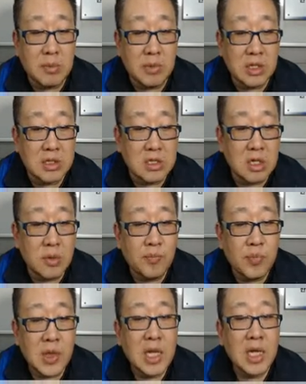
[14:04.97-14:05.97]
그래서
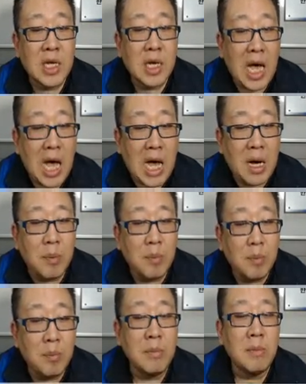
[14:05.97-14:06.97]
강,
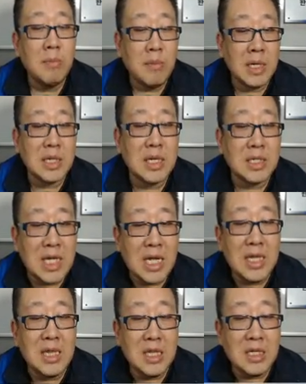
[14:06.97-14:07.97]
바다,
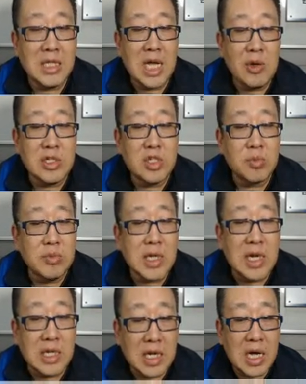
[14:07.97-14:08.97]
산 등 야외 지역뿐만
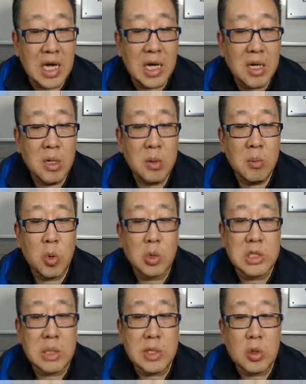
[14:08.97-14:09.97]
아니라
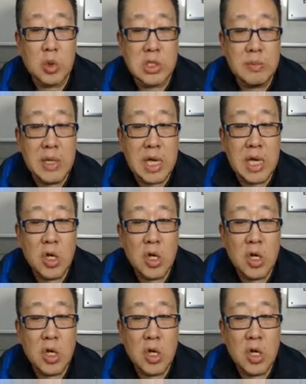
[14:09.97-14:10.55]
복잡한 도심의